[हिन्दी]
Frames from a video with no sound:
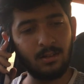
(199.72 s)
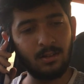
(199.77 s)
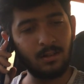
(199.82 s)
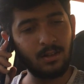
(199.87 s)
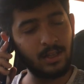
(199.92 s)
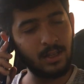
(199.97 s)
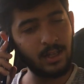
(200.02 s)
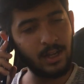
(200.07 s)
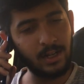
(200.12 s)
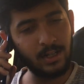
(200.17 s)

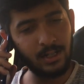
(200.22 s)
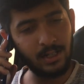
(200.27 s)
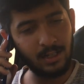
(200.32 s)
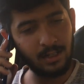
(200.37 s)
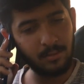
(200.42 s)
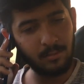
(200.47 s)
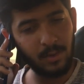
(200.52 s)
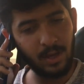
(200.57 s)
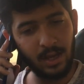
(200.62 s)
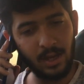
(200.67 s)
नहीं
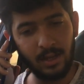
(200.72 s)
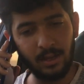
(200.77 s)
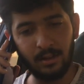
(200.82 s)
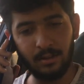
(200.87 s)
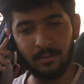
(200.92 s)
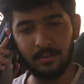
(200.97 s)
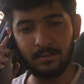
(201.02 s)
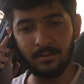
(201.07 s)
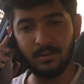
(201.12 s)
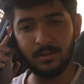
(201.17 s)
आंटी
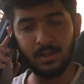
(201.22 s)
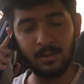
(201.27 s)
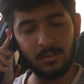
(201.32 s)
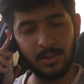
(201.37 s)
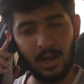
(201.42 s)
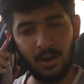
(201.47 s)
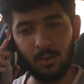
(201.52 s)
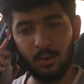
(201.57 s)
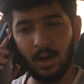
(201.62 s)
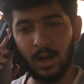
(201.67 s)
मैं
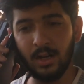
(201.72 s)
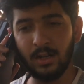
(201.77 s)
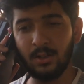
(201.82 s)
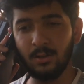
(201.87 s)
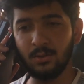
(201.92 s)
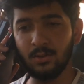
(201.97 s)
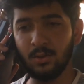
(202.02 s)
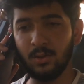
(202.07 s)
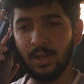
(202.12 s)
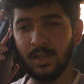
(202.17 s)
समझाऊंगा आंटी
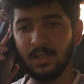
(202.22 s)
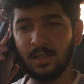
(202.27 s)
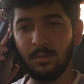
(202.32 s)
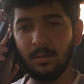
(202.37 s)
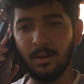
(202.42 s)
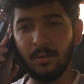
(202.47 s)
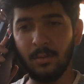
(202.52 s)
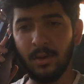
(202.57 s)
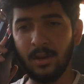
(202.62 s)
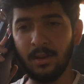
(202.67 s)
उसको ऐसे
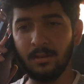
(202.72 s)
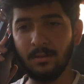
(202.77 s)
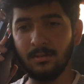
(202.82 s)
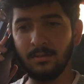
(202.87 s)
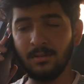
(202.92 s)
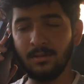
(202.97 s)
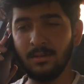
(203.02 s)
पर मैं